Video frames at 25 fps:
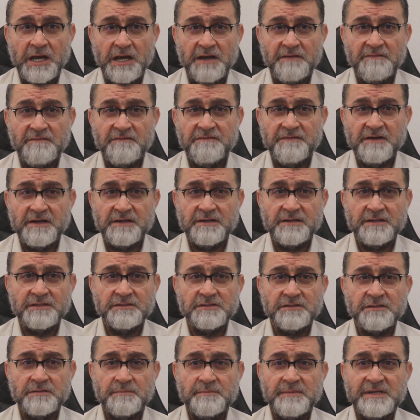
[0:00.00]
أم
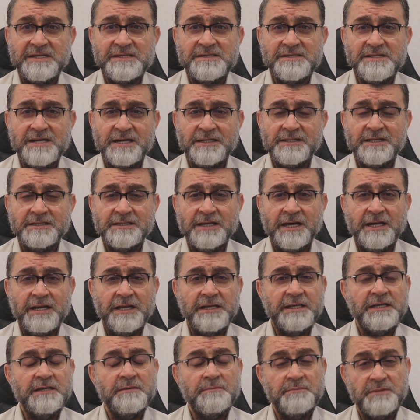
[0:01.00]
فقط من زادت
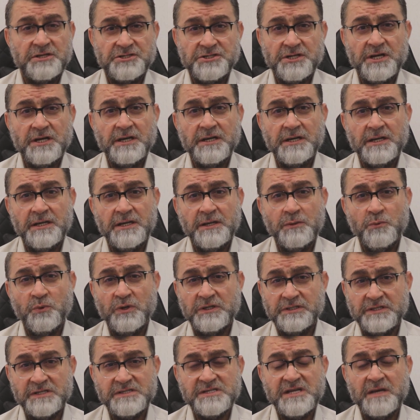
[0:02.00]
عليهم مشاغل
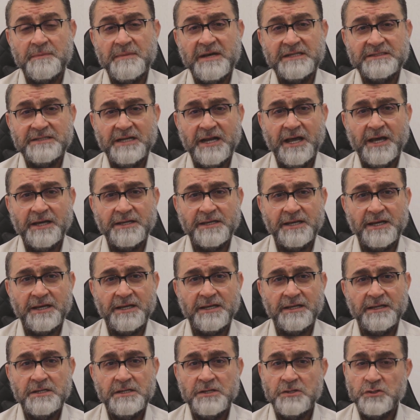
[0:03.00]
والتزامات
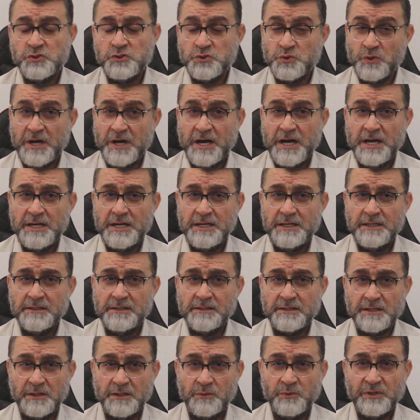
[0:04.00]
الحياة سؤال
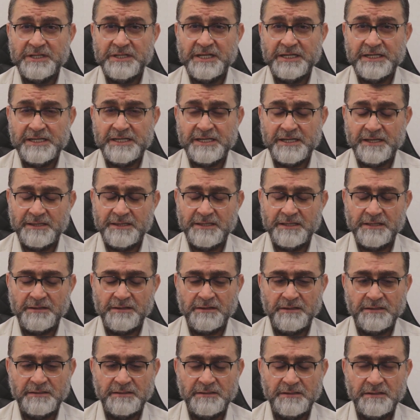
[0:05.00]
راودني
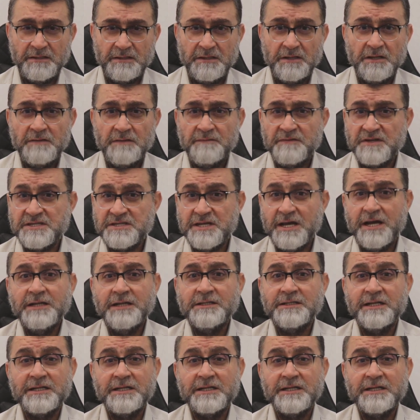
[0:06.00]
كثيرا فسألت